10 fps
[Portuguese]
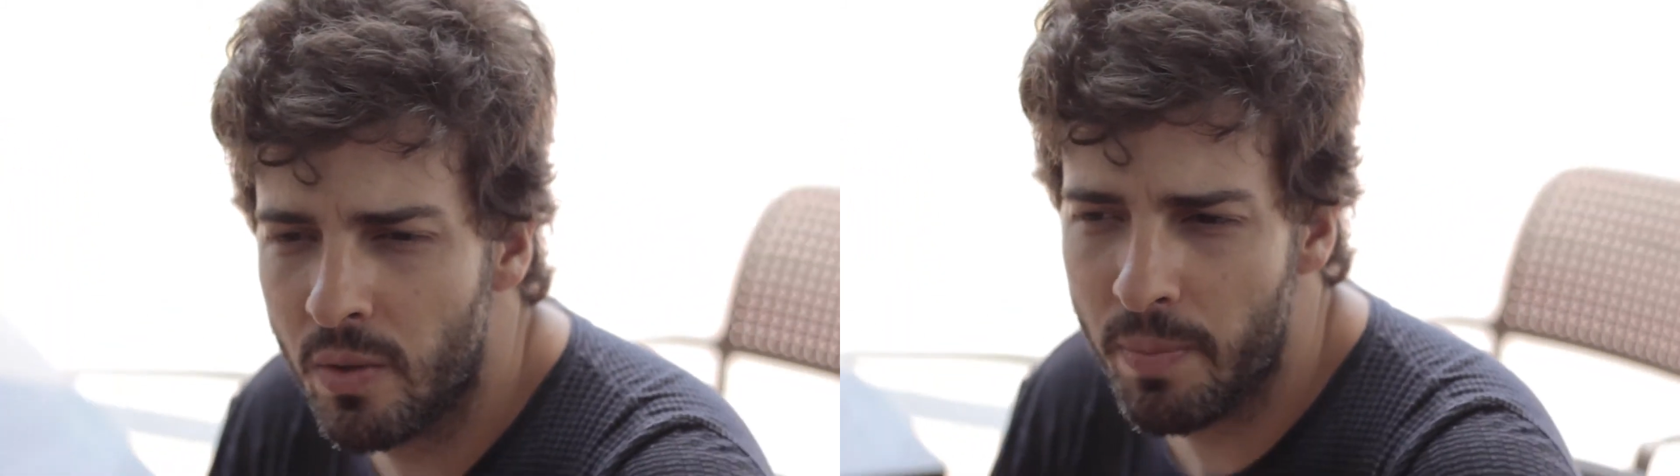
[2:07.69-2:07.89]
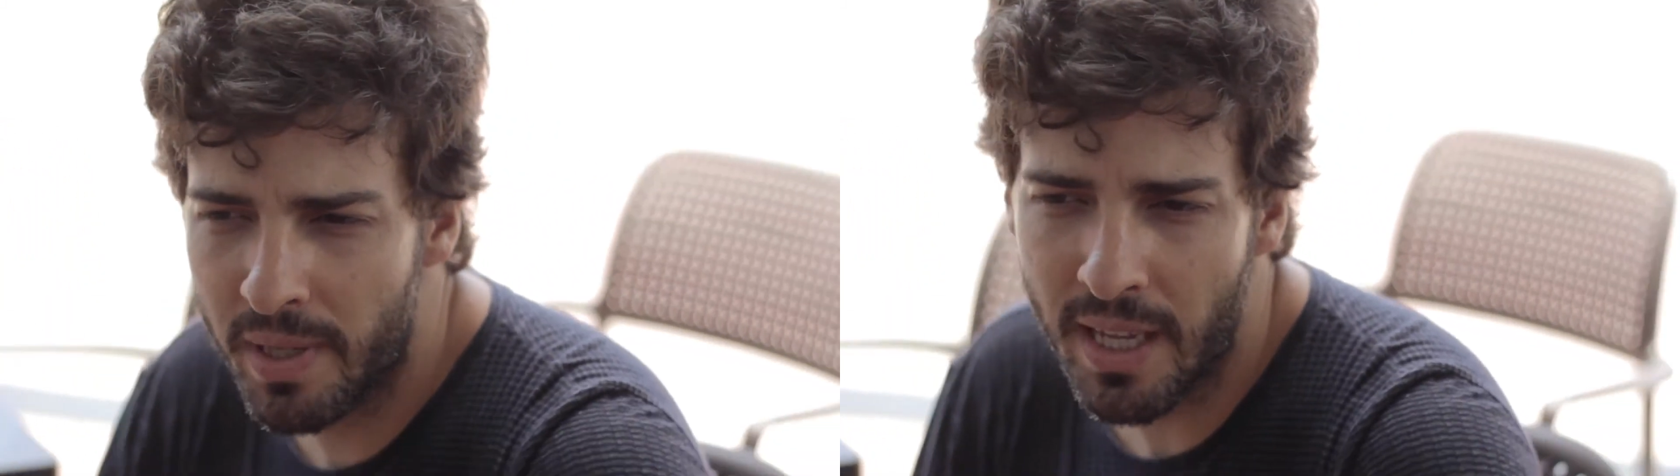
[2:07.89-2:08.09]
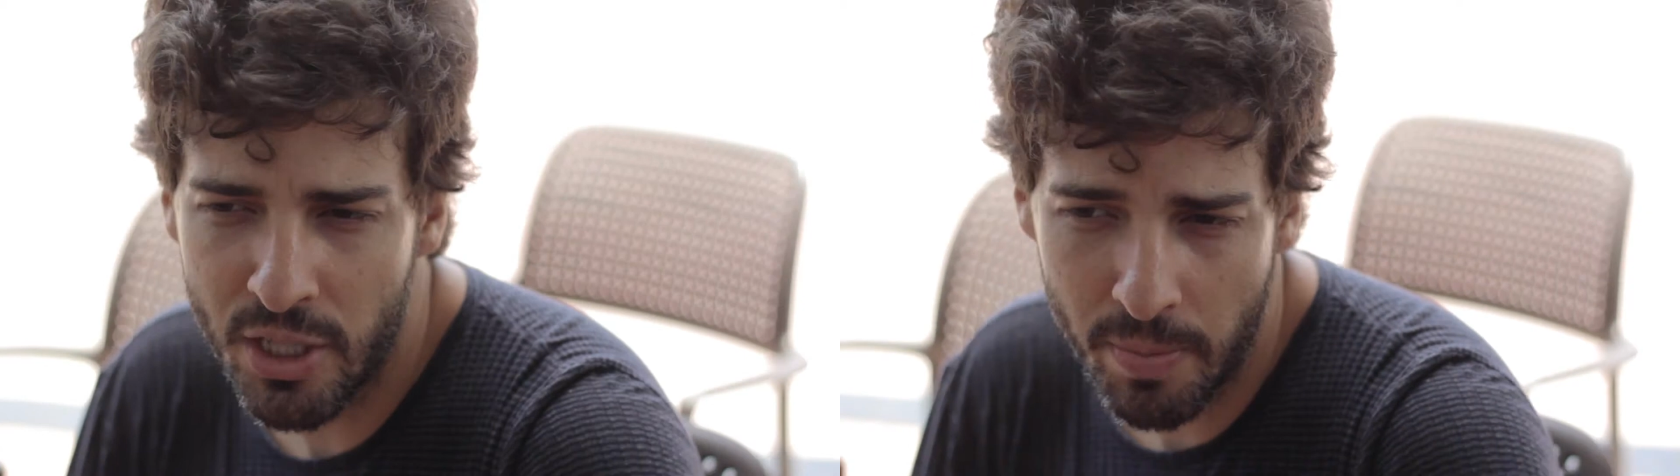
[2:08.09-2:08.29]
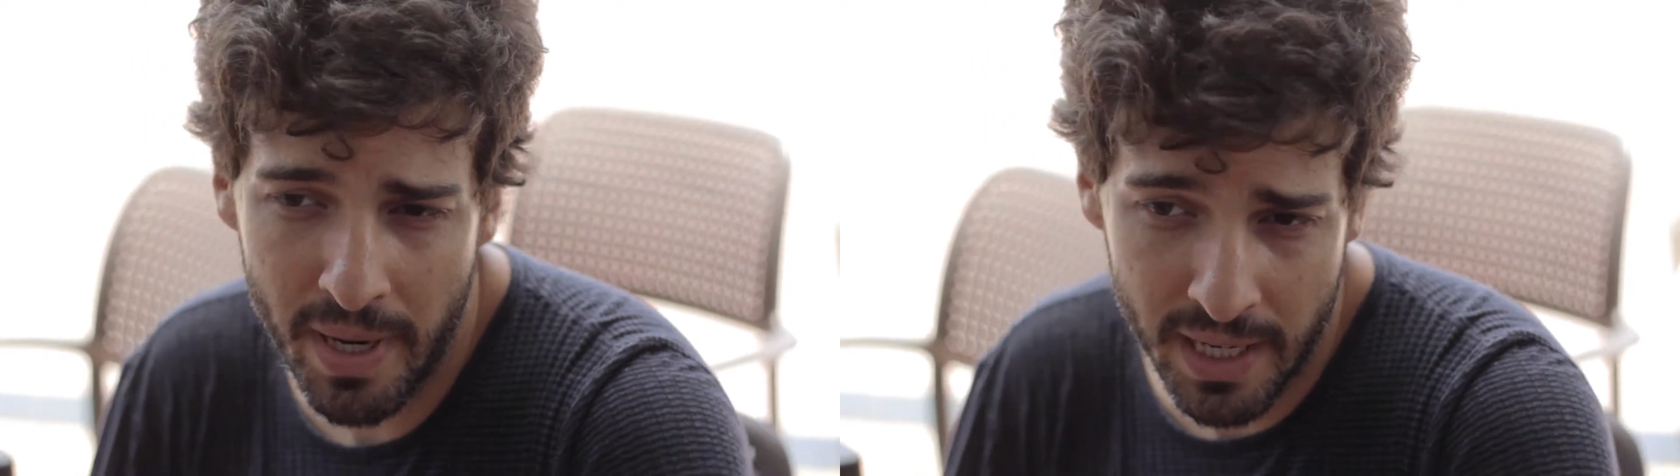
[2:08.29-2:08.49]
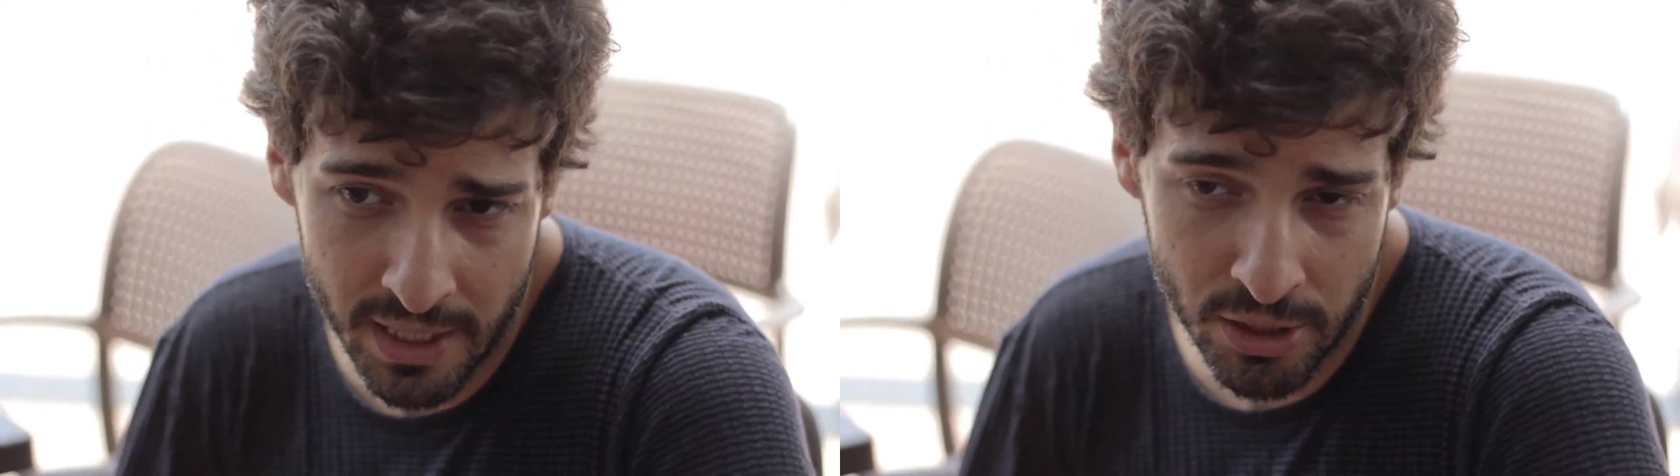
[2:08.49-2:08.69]
o Liberdade
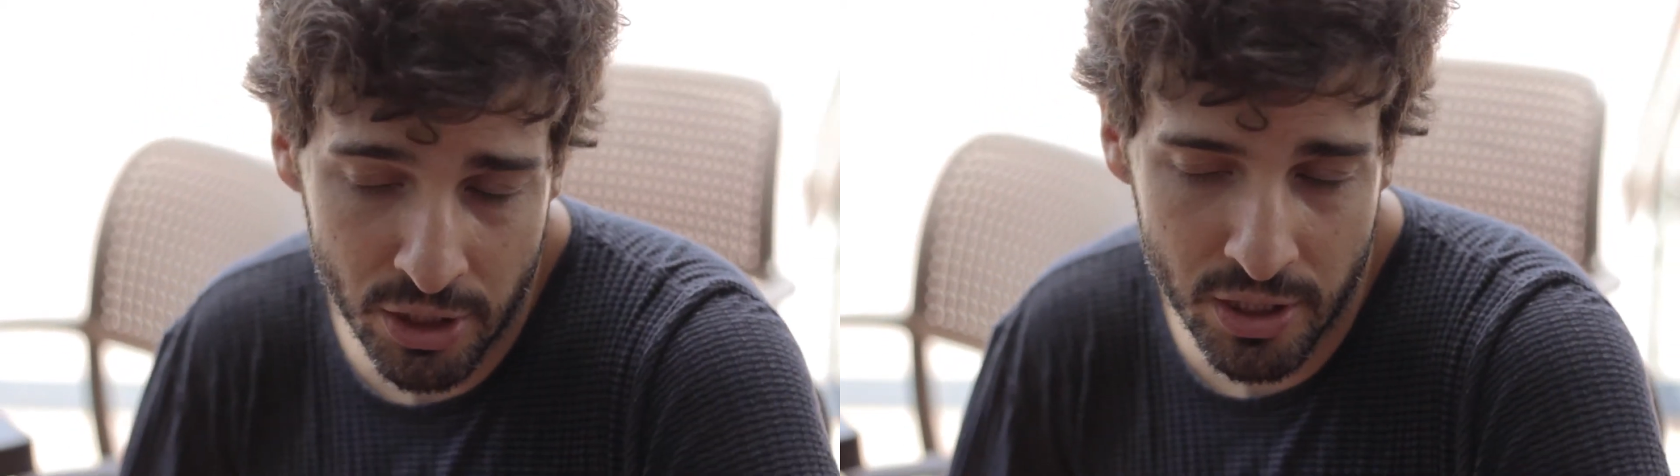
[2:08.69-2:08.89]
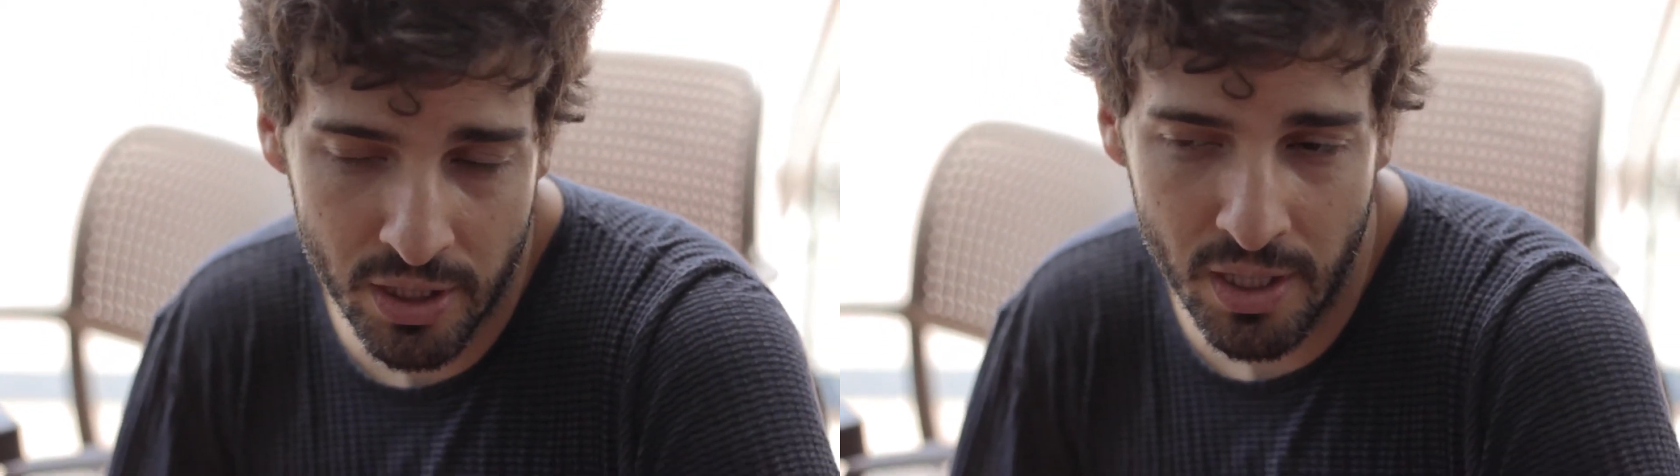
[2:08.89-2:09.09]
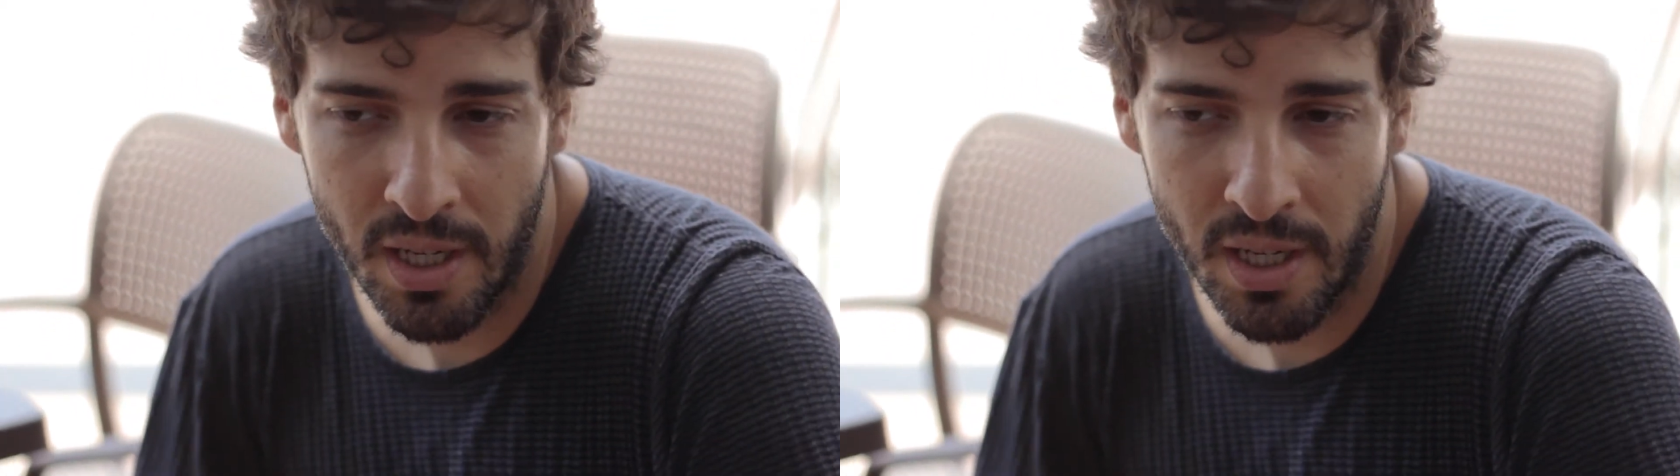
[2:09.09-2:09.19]
Aparente,